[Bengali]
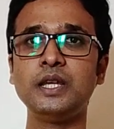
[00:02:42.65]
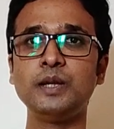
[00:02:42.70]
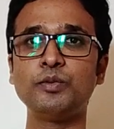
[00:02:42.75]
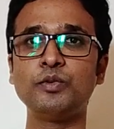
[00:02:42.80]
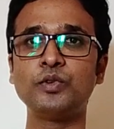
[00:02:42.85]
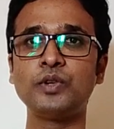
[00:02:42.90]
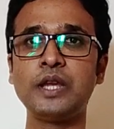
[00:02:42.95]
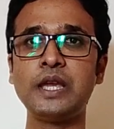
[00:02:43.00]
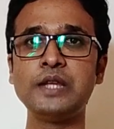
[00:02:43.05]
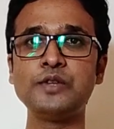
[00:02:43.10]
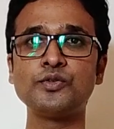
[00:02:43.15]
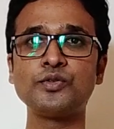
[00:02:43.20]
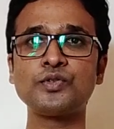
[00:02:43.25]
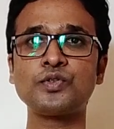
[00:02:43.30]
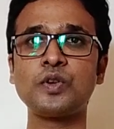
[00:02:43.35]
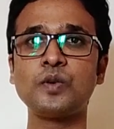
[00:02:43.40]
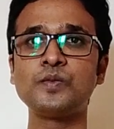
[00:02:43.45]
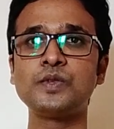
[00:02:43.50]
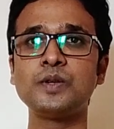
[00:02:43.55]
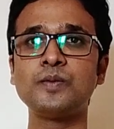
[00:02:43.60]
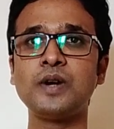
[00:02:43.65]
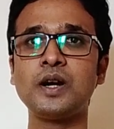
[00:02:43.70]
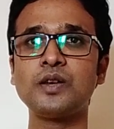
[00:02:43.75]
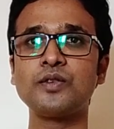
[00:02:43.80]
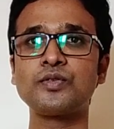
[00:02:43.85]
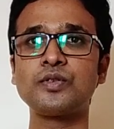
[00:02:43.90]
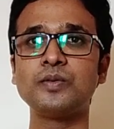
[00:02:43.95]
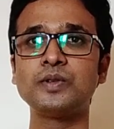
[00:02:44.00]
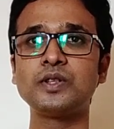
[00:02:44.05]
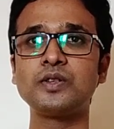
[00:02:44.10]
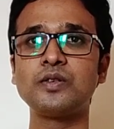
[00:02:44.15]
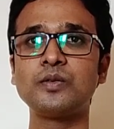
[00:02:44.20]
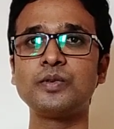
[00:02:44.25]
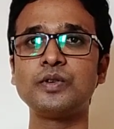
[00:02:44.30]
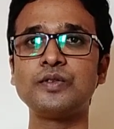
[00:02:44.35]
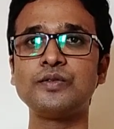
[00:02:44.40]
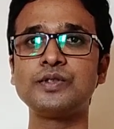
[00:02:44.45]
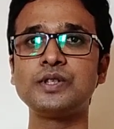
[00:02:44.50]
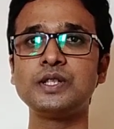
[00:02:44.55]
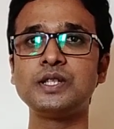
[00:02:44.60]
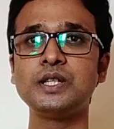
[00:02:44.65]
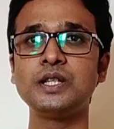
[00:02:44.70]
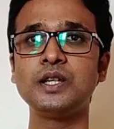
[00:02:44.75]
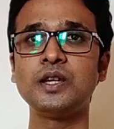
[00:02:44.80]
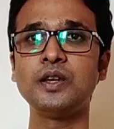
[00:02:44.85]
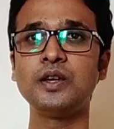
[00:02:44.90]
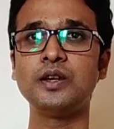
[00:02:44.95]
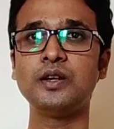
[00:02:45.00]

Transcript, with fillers: এবং এই জন্য সবচেয়ে ভালো সমাধান হবে হচ্ছে যে